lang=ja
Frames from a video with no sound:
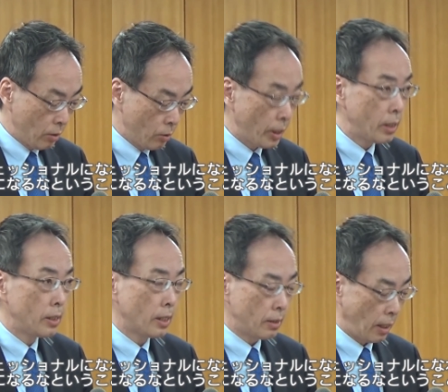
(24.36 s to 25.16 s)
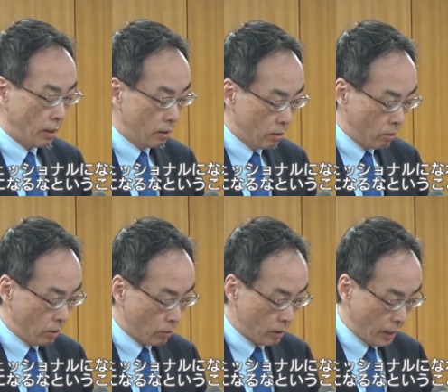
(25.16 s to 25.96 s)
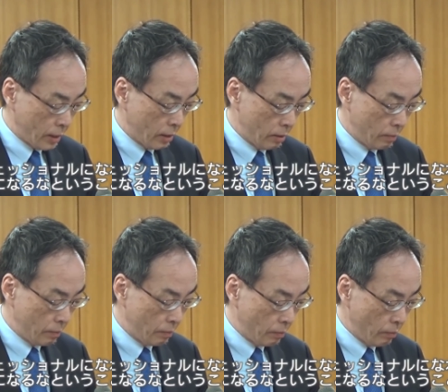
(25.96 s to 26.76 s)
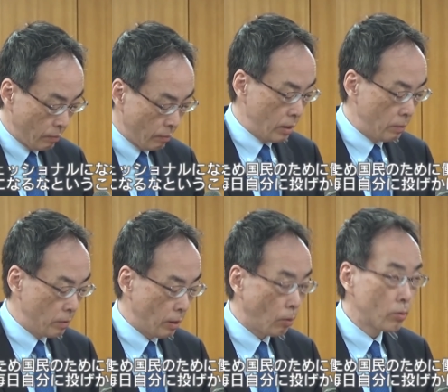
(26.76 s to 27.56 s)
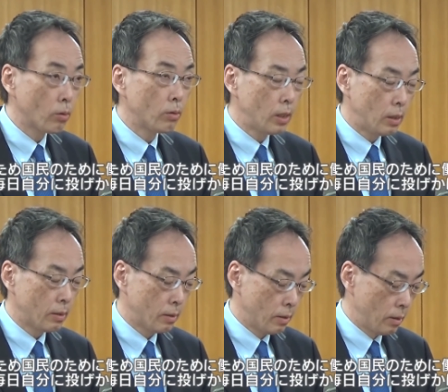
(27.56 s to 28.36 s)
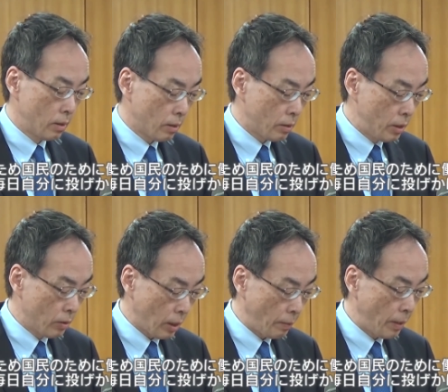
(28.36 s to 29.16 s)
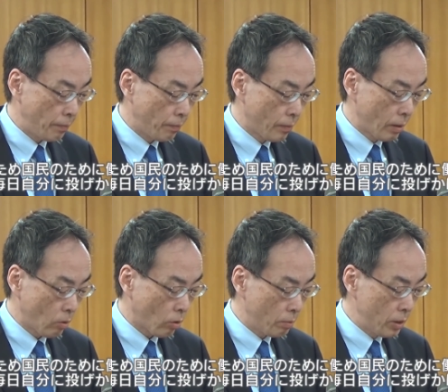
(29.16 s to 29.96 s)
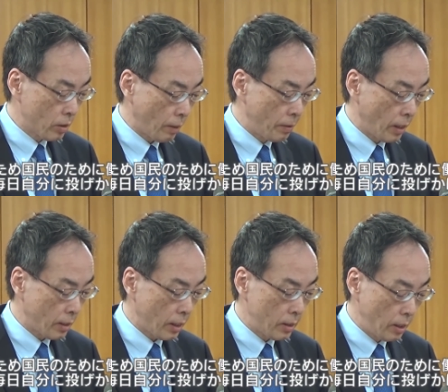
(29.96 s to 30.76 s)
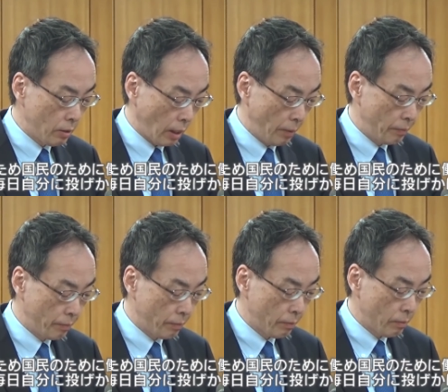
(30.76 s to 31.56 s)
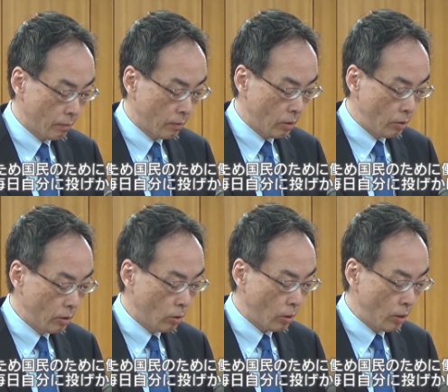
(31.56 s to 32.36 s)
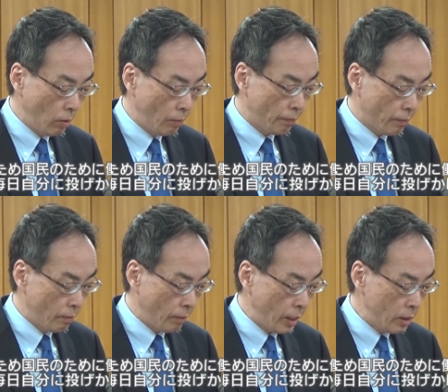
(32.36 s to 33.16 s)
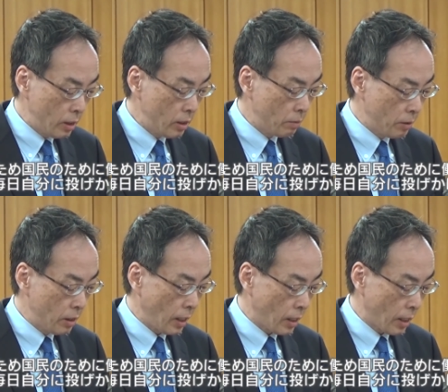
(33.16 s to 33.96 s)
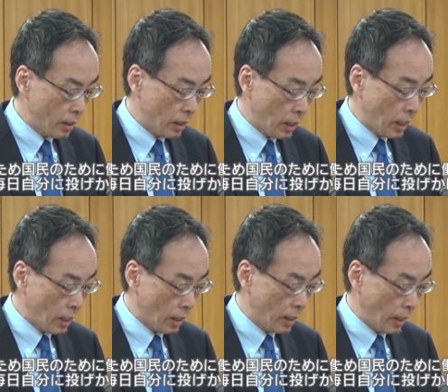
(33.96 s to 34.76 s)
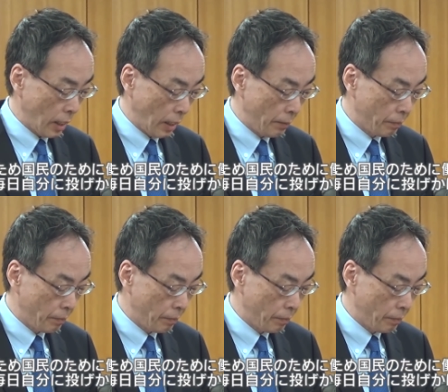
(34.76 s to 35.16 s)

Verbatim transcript: 奴隷になるということです自分は本当に国のため国民のために働いているかという問いを毎日自分に投げかけながら